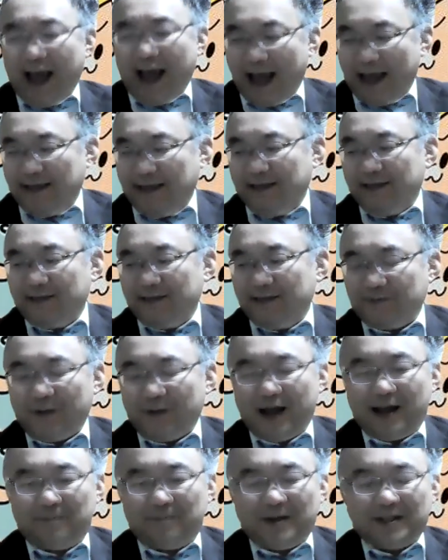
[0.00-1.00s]
はい。
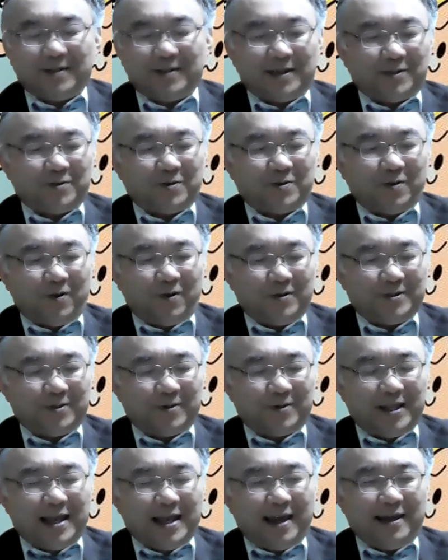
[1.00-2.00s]
まあ、まずはちょっと
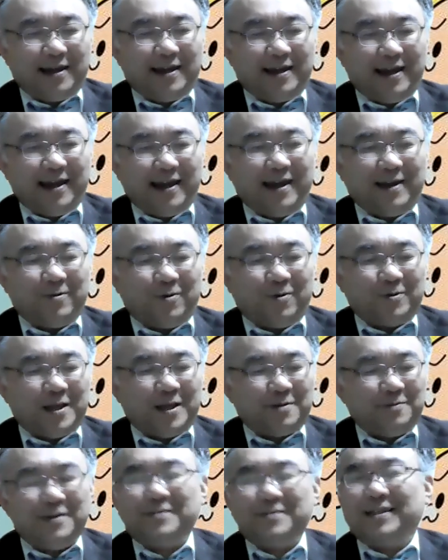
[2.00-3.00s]
それで、えー、
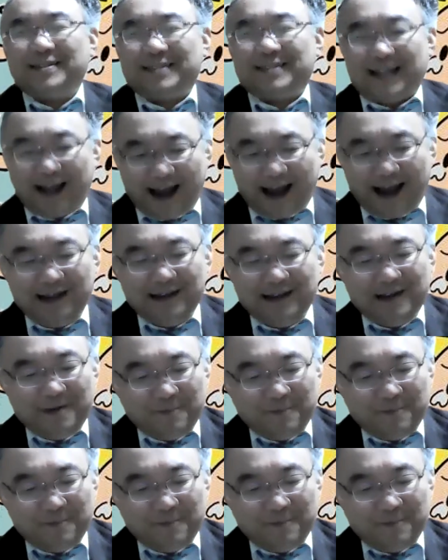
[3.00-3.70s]
ゴールデンウィークですから、